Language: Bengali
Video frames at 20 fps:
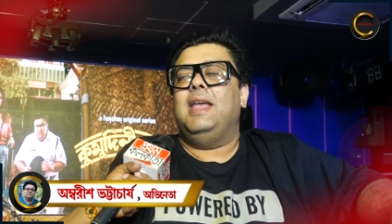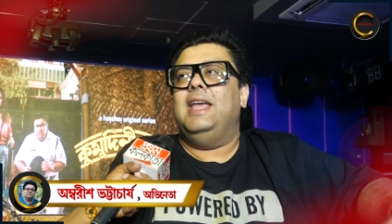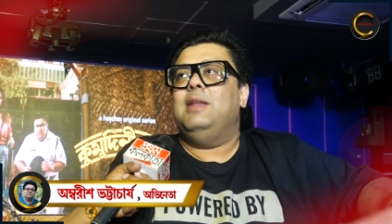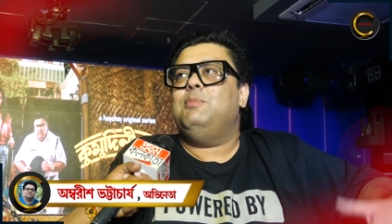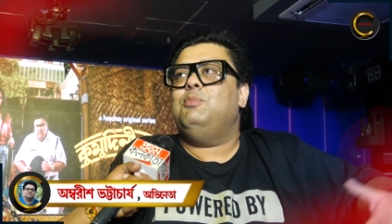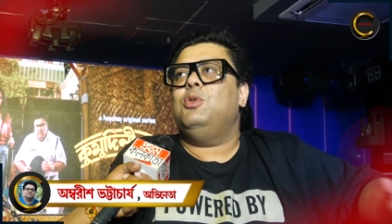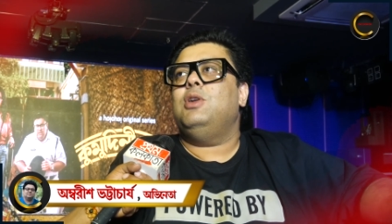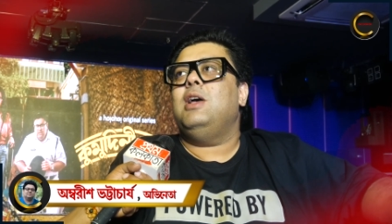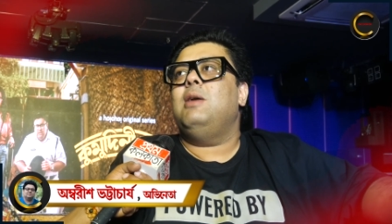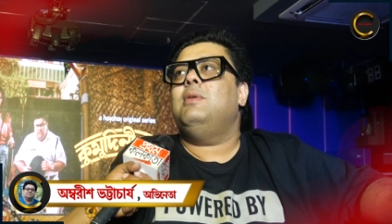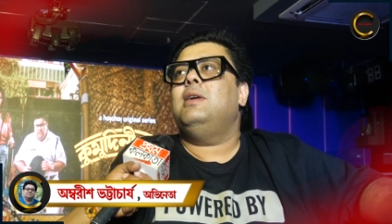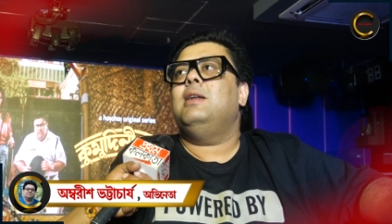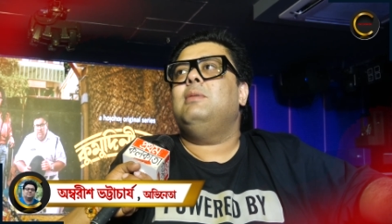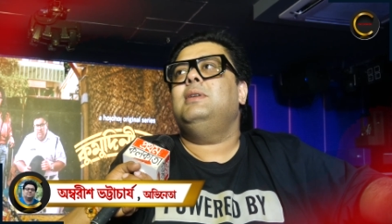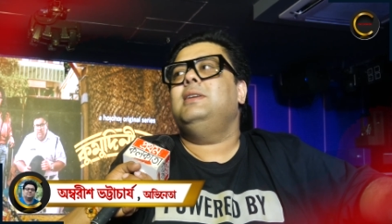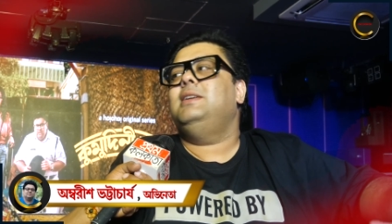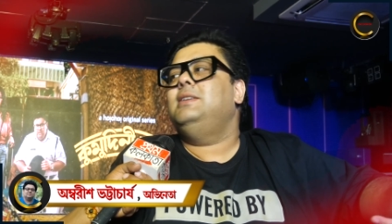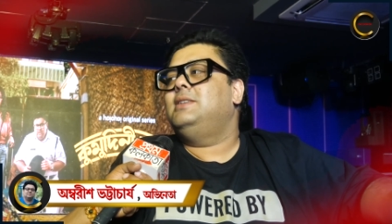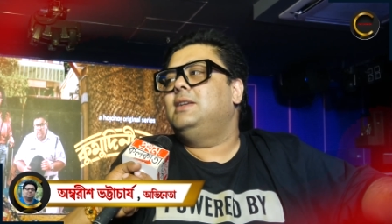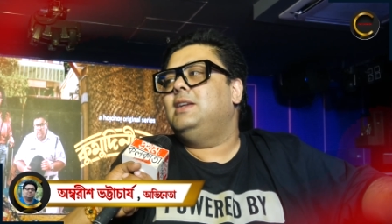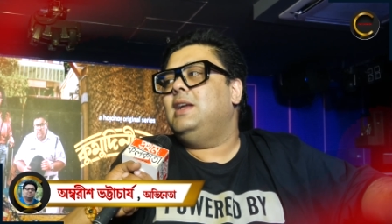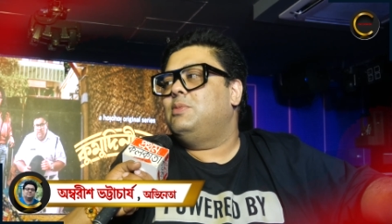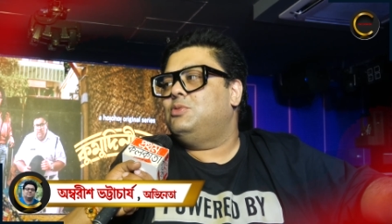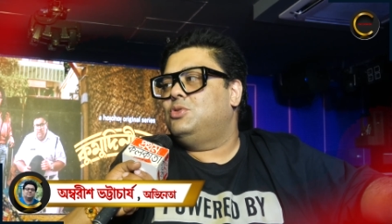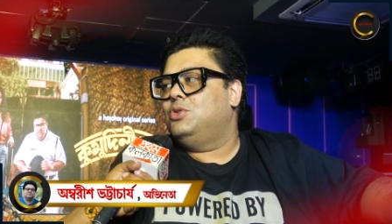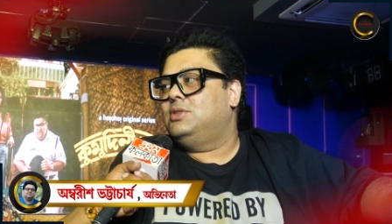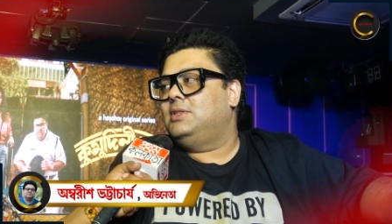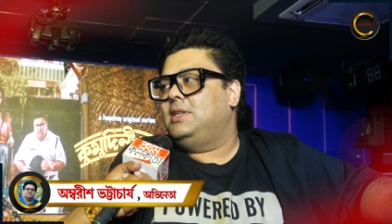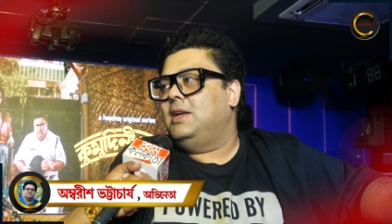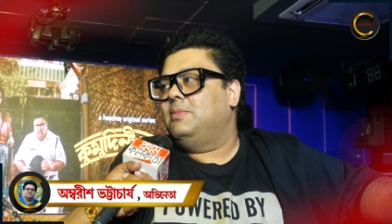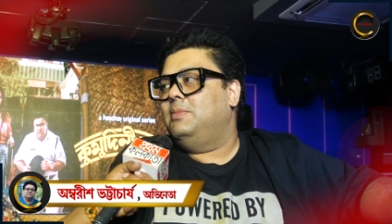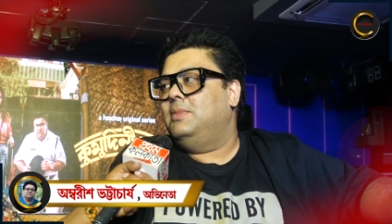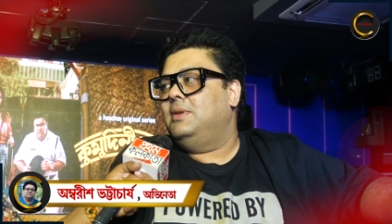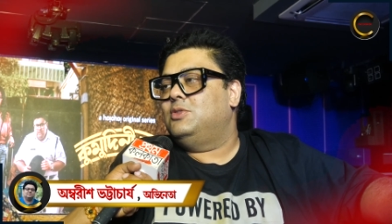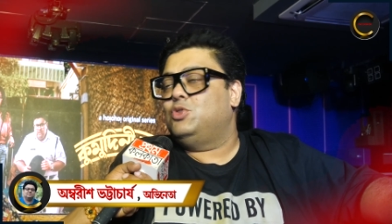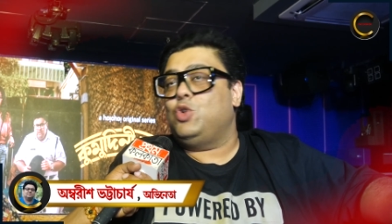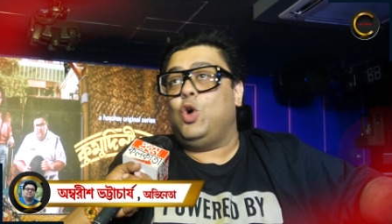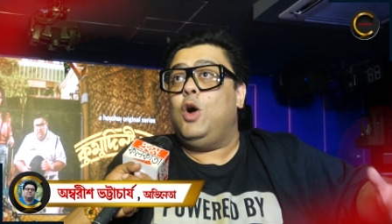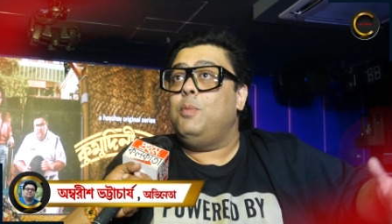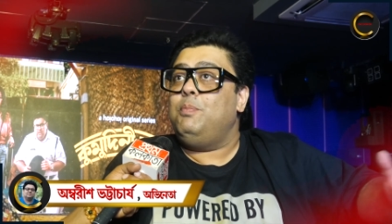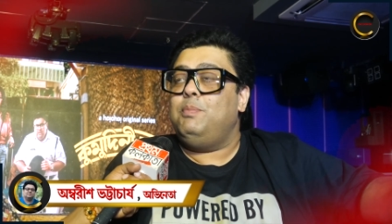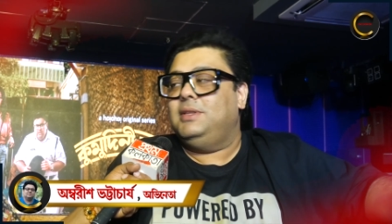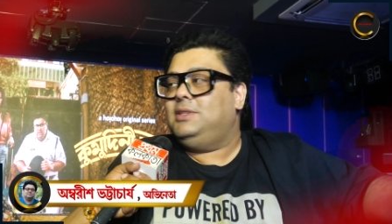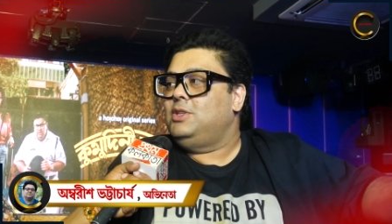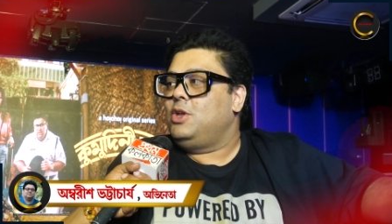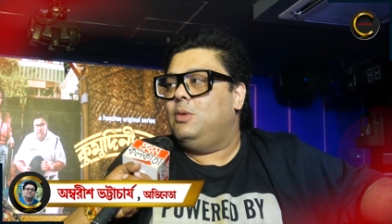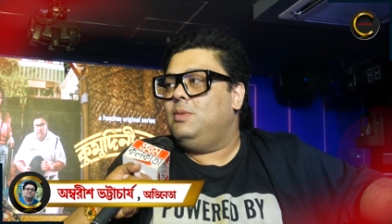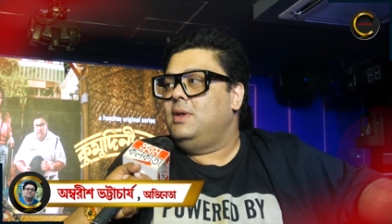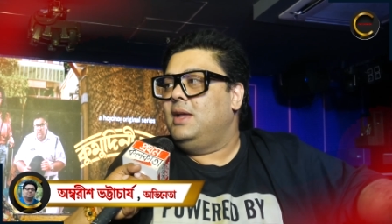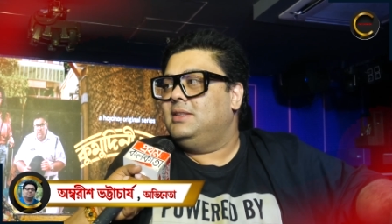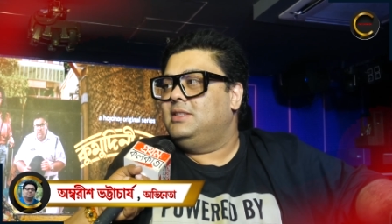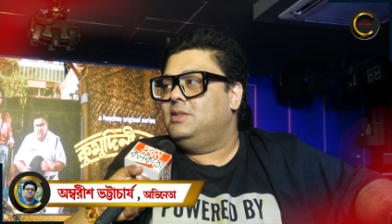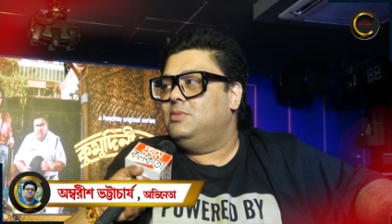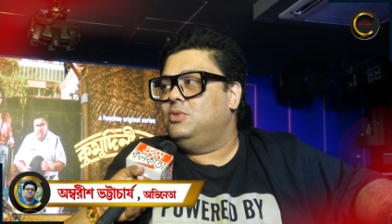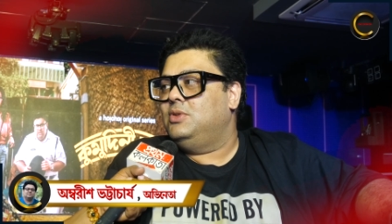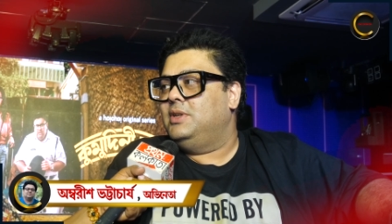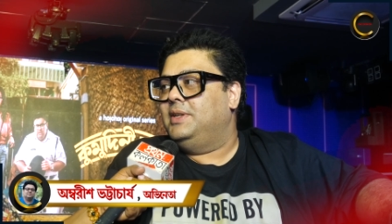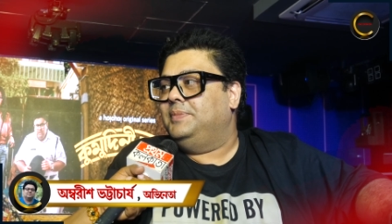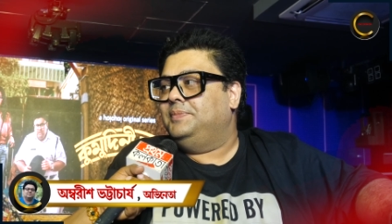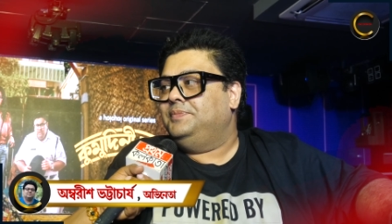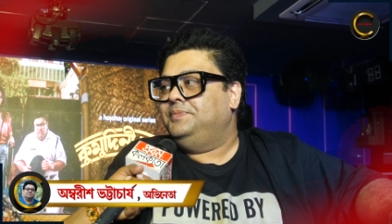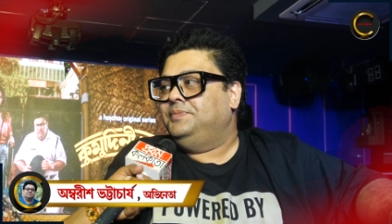এরপর আমার আবার কিসের আফসোস থাকবে সব পেতে হবে এক জীবনে